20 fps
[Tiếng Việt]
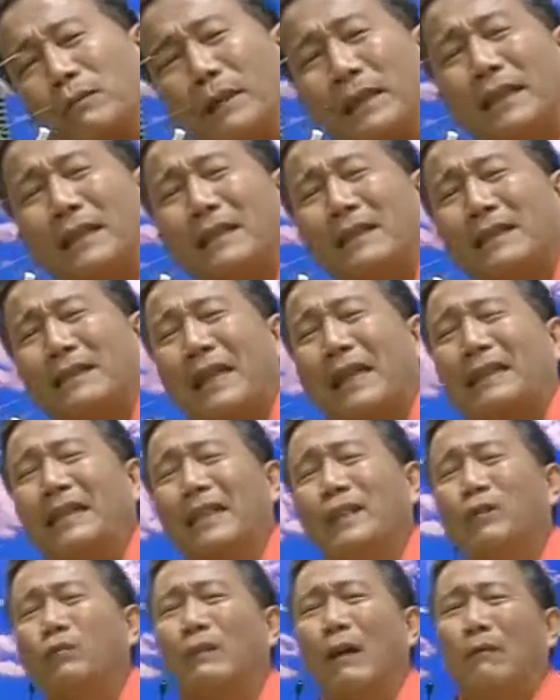bị kỳ
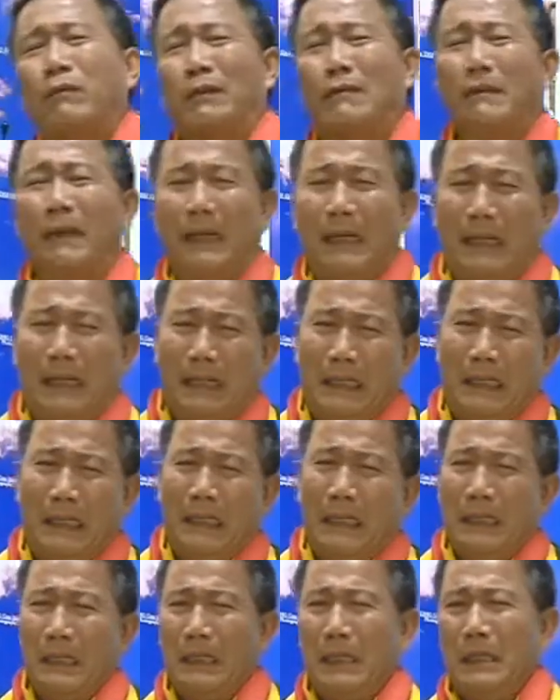thị chủng tộc đó mà
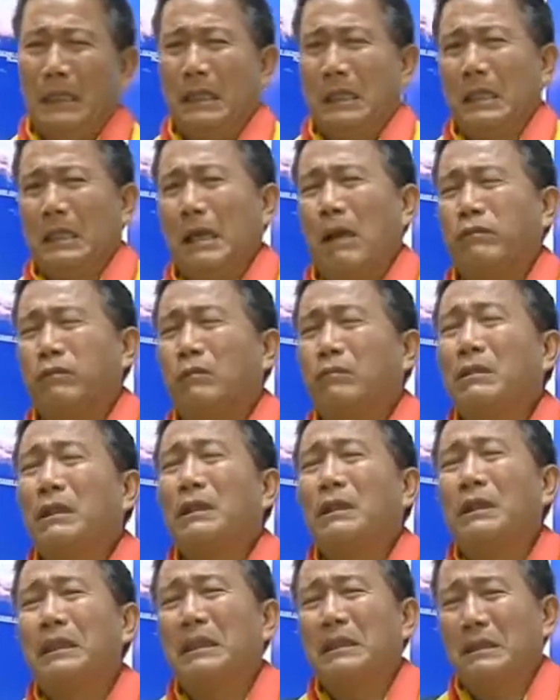học trong
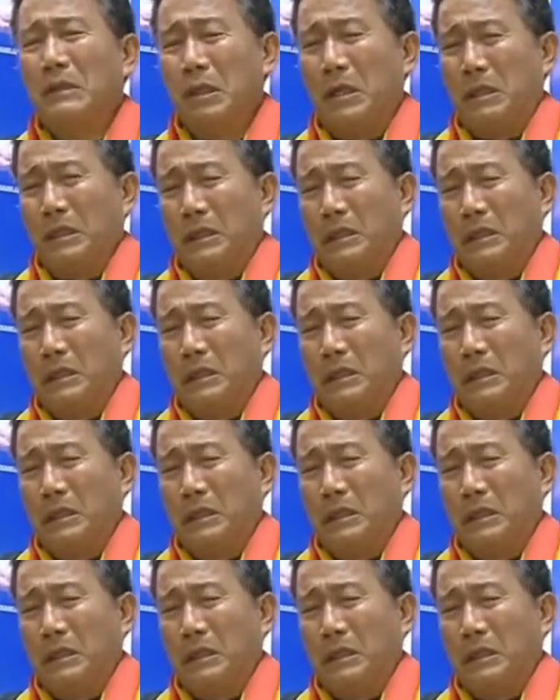trường á rồi